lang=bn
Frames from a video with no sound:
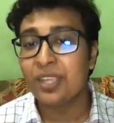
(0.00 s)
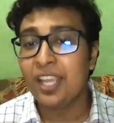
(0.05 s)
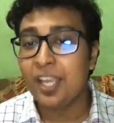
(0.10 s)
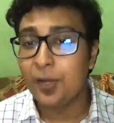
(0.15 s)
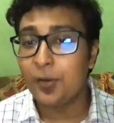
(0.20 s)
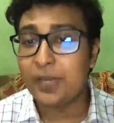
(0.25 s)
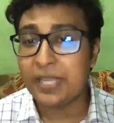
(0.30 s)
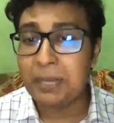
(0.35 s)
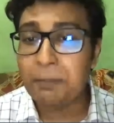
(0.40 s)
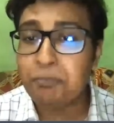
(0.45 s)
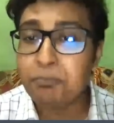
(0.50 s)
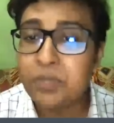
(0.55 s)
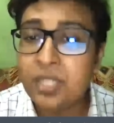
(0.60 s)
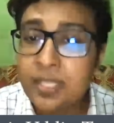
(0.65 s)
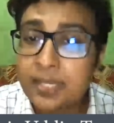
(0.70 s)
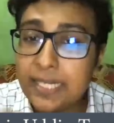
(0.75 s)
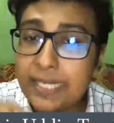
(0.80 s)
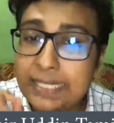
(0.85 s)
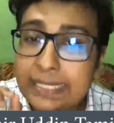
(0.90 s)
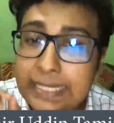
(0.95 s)
ওকে
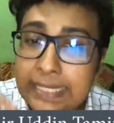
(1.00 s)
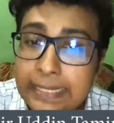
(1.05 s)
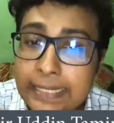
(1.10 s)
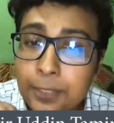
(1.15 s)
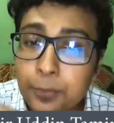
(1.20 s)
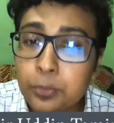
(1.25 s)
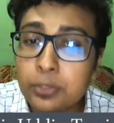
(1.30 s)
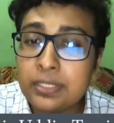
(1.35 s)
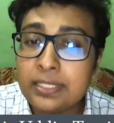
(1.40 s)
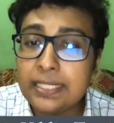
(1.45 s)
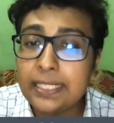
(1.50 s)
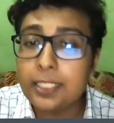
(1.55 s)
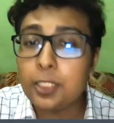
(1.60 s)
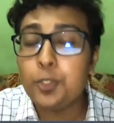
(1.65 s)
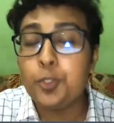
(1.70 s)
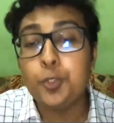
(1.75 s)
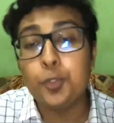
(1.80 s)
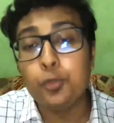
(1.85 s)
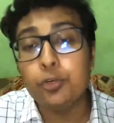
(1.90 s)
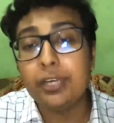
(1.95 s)
তাহলে টিতে হচ্ছে
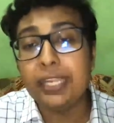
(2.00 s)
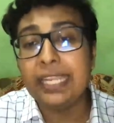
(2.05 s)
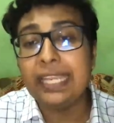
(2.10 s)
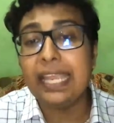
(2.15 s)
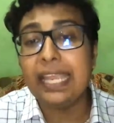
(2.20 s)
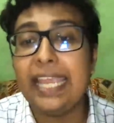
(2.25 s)
টুরিং